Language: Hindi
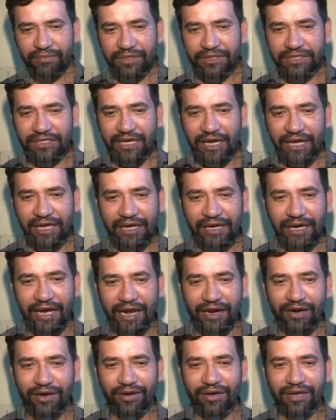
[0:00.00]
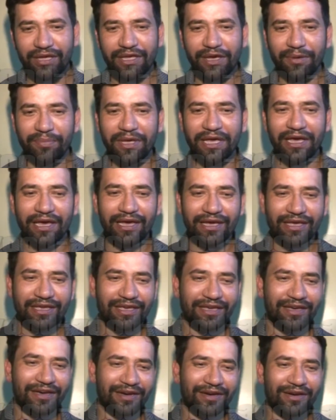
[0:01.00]
इसका एक कारण ये भी है
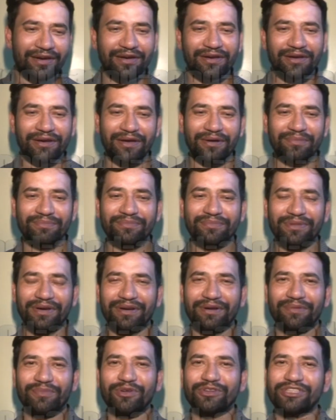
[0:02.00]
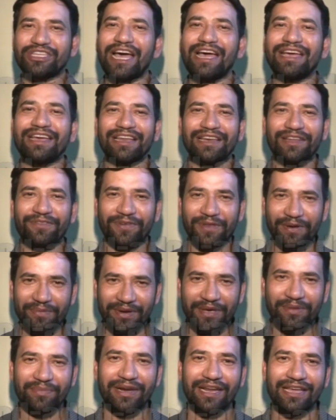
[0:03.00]
कि हम व्यवसाय के लिए फिल्म
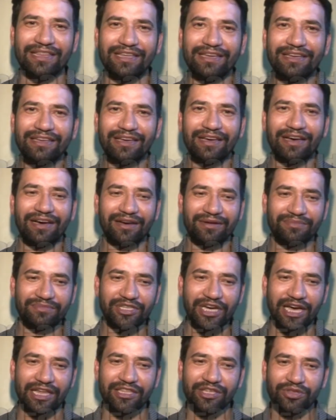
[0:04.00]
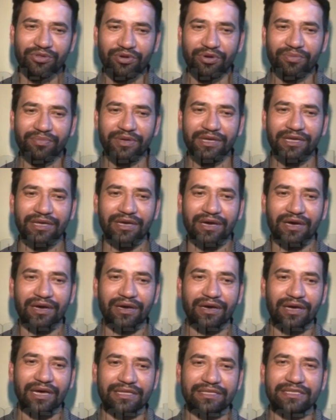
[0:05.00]
नहीं बनाते हम चाहते तो हम भी
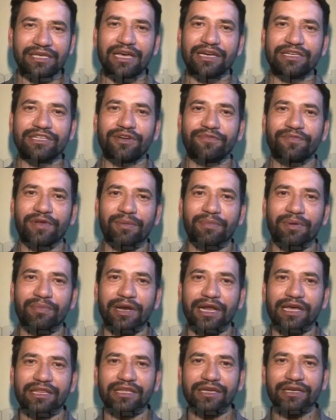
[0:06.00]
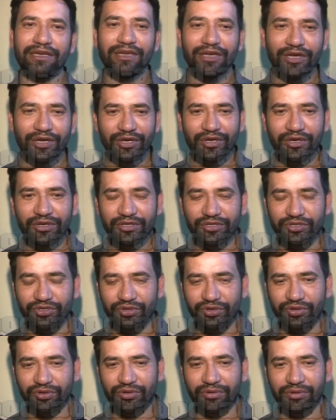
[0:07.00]
ऐसी एक्शन फिल्में बनाते
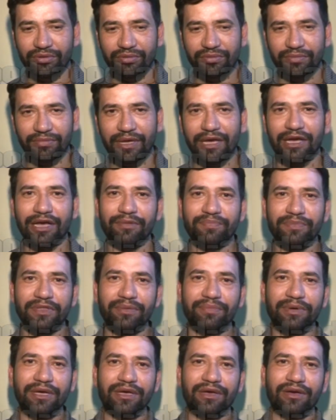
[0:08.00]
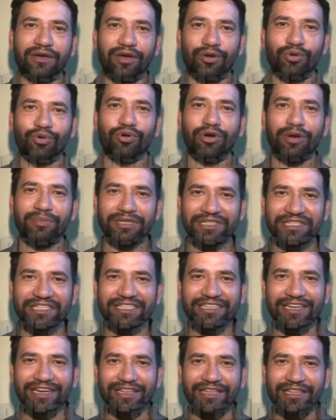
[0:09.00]
जो एक हफ्ते में करोड़ों का
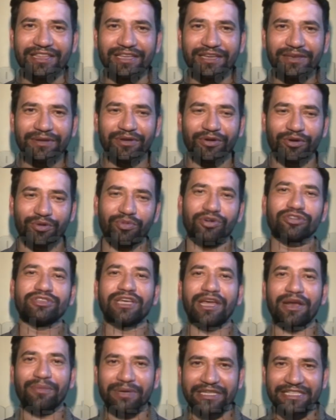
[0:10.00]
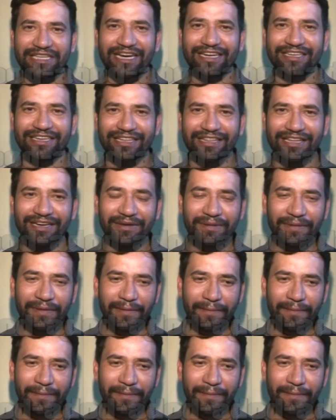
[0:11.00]
बिजनेस कर देती और बहुत सारा पैसा आ जाता